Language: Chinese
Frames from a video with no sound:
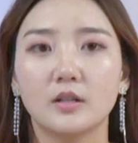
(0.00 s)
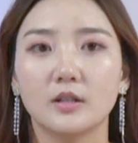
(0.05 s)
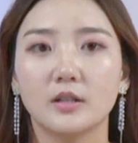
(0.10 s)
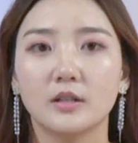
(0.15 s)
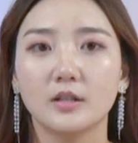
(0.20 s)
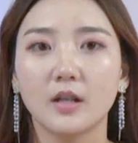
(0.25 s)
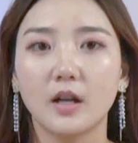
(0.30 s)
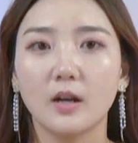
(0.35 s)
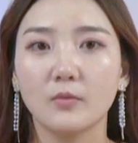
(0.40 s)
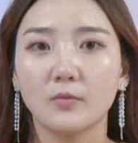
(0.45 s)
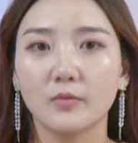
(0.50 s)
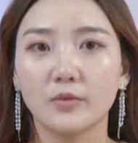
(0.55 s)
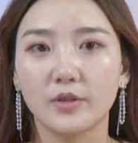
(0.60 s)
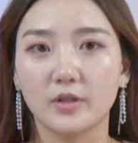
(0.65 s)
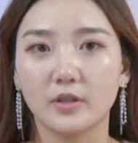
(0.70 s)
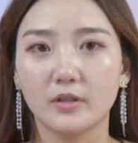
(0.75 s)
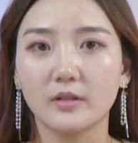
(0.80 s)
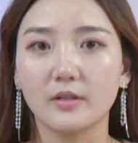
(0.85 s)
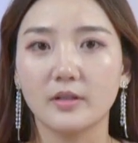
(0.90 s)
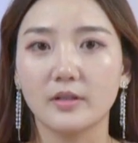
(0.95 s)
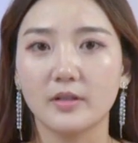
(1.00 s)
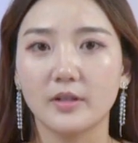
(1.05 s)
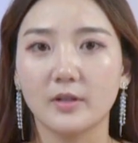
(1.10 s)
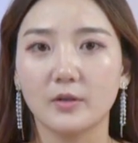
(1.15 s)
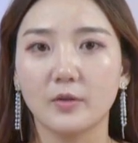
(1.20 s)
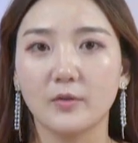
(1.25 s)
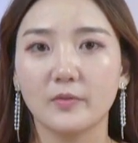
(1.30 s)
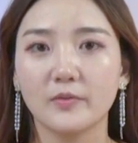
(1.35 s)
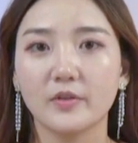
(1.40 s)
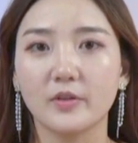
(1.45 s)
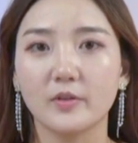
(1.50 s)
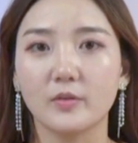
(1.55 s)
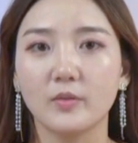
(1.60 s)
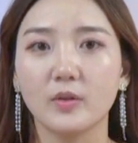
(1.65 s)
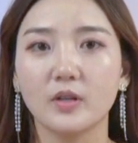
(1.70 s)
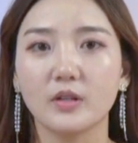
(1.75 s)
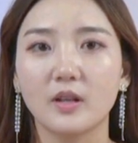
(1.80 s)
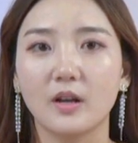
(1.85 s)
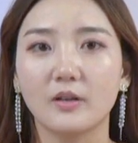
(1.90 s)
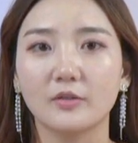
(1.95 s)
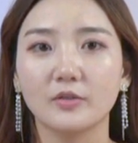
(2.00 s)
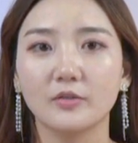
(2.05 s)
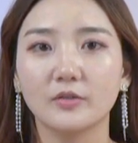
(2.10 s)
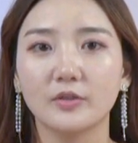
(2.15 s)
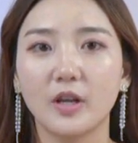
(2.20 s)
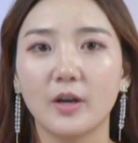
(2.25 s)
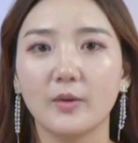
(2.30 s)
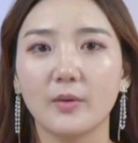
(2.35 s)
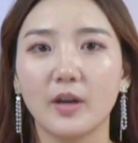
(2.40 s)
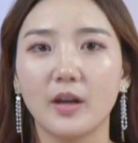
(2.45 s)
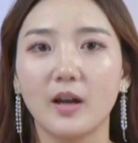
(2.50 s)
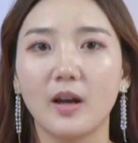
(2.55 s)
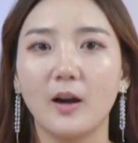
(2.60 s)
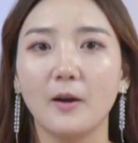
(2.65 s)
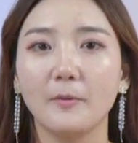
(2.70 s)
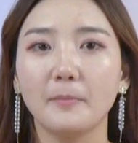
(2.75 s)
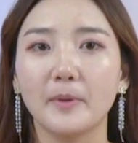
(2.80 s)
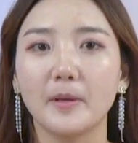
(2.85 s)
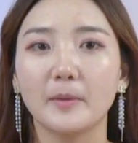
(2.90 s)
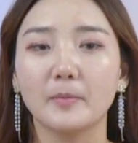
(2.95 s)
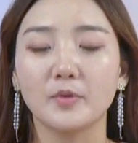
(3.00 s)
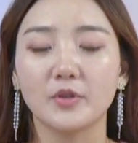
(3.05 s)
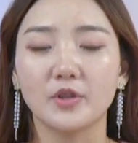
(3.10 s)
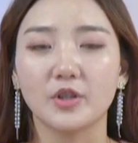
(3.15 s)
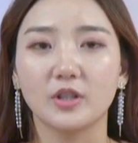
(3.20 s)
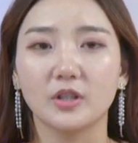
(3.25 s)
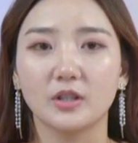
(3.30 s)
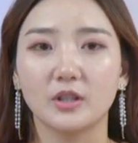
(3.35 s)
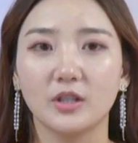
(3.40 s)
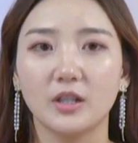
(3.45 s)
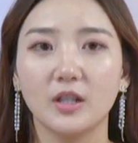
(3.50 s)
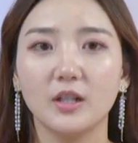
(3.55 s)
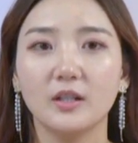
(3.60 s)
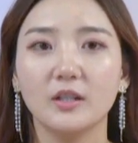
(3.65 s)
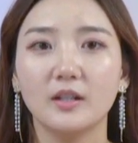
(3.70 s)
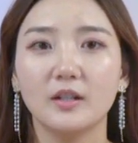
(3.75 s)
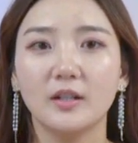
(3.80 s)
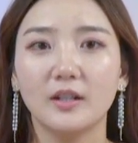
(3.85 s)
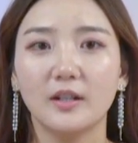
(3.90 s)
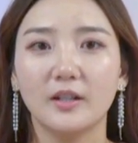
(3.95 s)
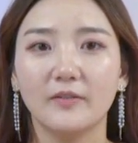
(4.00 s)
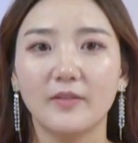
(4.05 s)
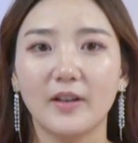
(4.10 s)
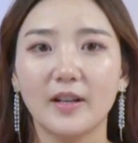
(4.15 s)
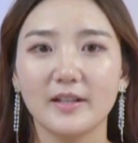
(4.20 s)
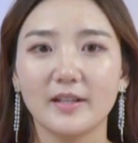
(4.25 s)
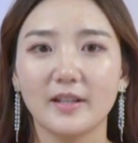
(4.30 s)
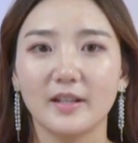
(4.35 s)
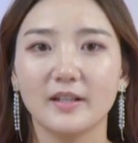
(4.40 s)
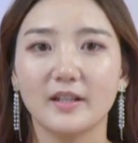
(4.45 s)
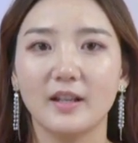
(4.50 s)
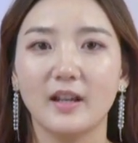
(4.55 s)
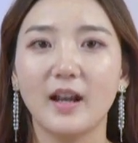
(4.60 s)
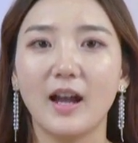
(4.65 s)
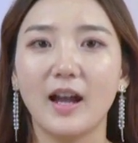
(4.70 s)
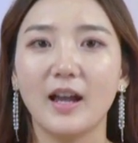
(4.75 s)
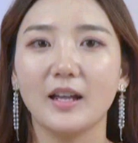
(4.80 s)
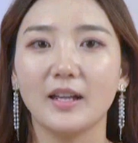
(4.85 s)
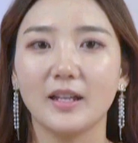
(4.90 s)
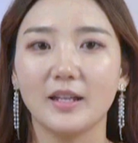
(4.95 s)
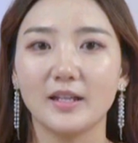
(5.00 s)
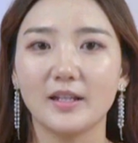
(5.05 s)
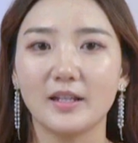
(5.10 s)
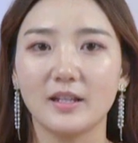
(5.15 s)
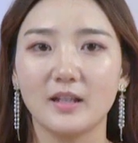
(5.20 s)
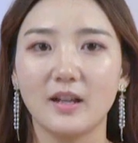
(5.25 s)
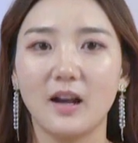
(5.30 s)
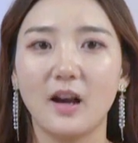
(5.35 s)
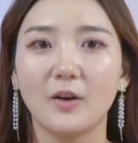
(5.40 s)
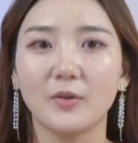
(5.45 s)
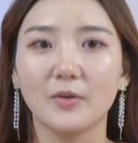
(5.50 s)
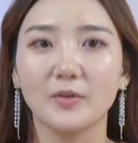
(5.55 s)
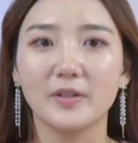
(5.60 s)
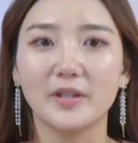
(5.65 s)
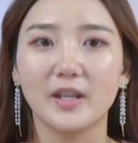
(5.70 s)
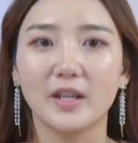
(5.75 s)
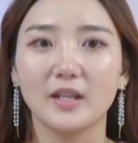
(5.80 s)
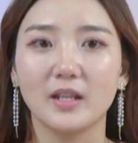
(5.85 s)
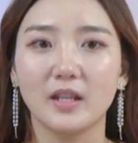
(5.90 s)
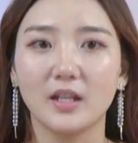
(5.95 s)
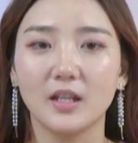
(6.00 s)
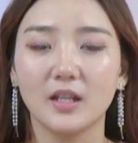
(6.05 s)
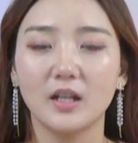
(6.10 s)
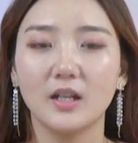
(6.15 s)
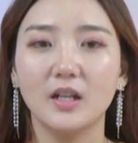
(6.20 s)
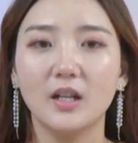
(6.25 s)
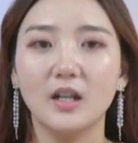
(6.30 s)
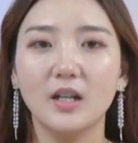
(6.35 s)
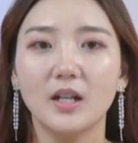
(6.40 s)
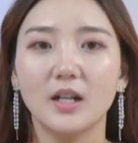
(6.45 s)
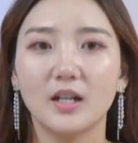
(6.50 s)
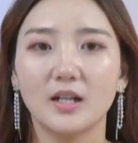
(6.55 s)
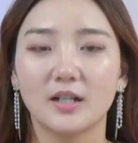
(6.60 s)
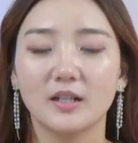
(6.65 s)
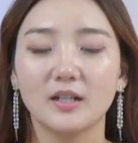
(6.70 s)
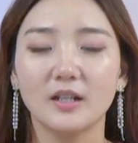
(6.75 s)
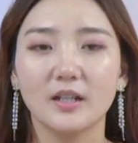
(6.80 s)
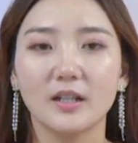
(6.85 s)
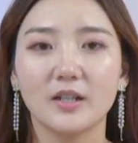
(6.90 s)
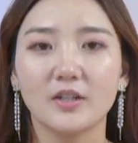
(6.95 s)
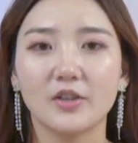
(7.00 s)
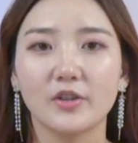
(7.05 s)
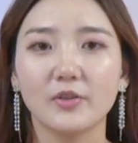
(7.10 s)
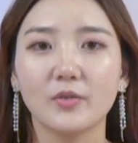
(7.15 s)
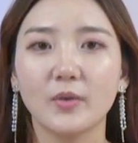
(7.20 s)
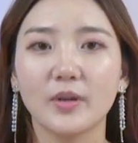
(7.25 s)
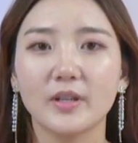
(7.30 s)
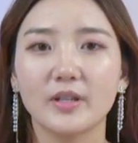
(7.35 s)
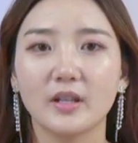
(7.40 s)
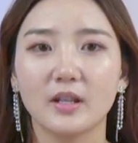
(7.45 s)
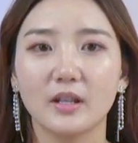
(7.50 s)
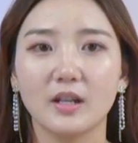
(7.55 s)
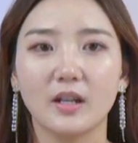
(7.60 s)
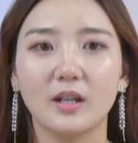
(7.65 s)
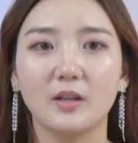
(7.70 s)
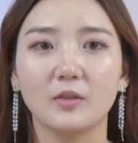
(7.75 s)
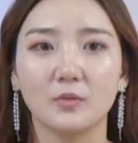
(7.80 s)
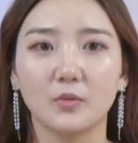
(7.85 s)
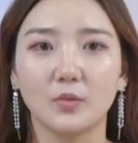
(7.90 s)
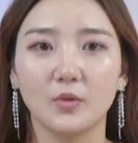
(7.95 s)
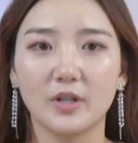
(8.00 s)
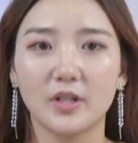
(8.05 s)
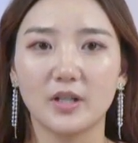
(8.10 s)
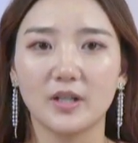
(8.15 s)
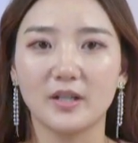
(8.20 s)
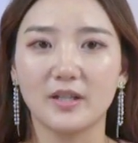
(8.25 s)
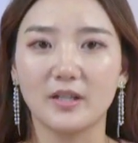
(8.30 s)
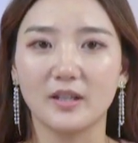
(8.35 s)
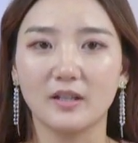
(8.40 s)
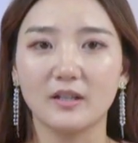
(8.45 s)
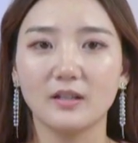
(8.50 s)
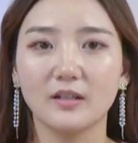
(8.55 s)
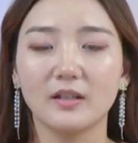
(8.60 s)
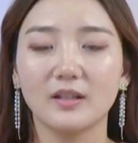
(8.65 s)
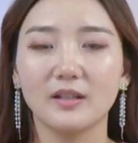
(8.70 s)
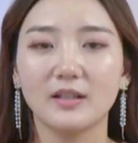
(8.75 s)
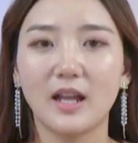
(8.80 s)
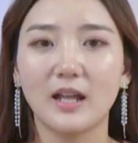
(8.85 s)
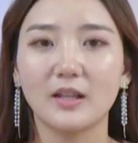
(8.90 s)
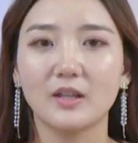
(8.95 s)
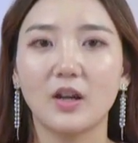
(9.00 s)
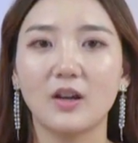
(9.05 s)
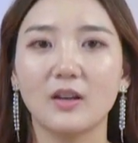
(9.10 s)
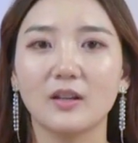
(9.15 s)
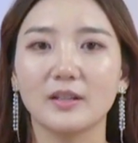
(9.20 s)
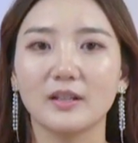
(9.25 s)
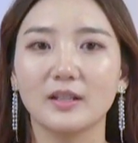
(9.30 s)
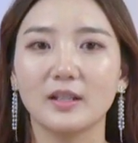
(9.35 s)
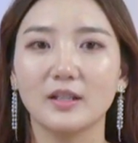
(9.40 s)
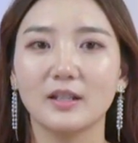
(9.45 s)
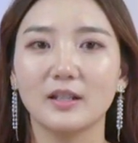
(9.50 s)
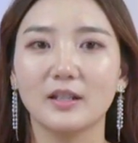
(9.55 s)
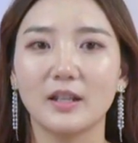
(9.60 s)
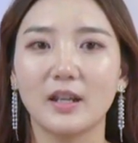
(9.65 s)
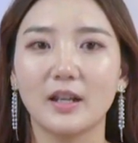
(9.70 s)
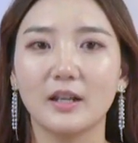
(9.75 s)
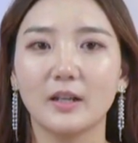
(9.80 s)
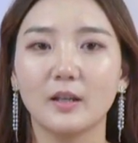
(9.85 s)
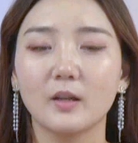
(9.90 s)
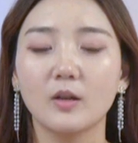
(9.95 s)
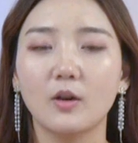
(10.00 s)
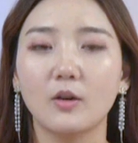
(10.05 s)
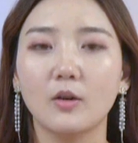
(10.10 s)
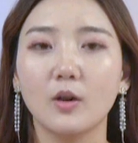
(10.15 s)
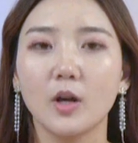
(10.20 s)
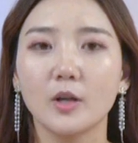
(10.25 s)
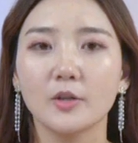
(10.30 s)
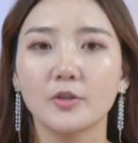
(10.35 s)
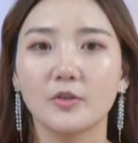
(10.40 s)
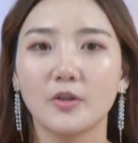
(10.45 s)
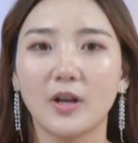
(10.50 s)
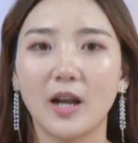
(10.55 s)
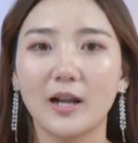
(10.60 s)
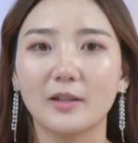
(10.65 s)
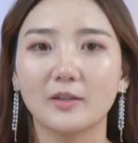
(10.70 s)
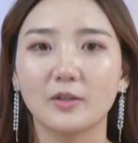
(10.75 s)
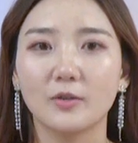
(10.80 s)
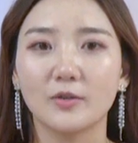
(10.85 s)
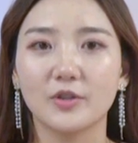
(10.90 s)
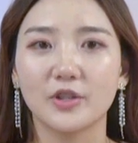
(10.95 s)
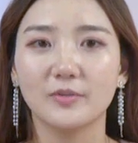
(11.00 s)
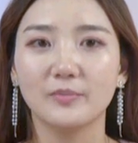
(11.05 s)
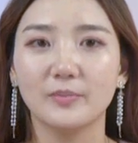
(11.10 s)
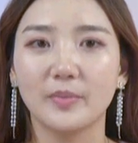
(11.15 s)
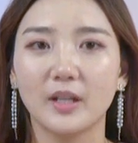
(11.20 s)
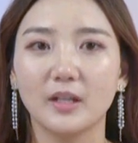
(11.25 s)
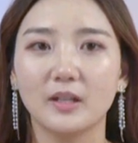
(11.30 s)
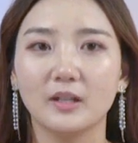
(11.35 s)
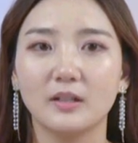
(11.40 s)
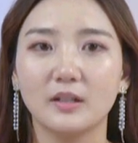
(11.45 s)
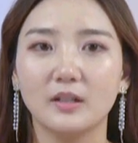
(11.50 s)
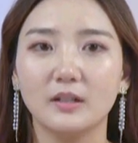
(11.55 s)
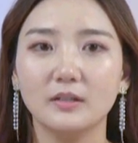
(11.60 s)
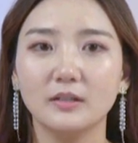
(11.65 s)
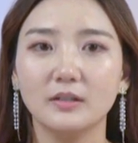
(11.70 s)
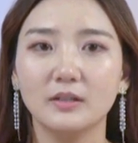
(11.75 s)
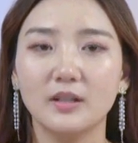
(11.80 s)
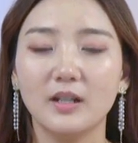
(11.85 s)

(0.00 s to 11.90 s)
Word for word: 人到五十，这些东西越早丢掉越好，别不舍得。万千人海里，幸好遇见你。人的一生会经历很多事情，但到了一定的年龄后，就看透身边的人，